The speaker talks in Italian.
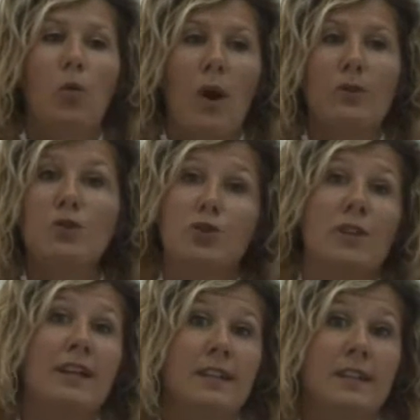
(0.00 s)
quando
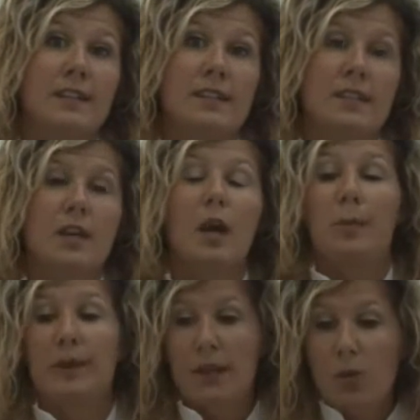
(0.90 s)
sono agli inizi,
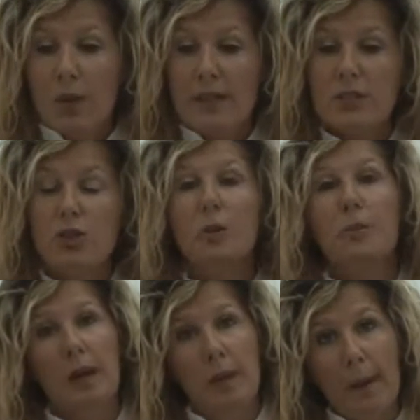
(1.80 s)
perché questo
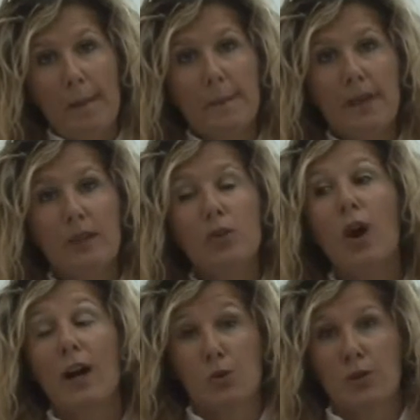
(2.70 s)
per il
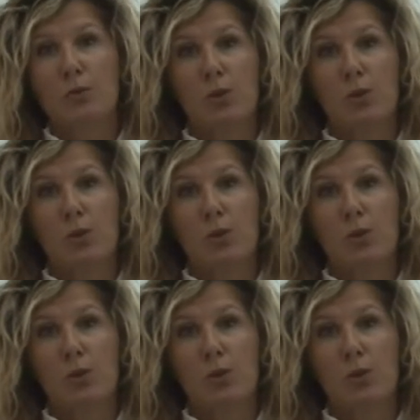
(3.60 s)
bambino aiuta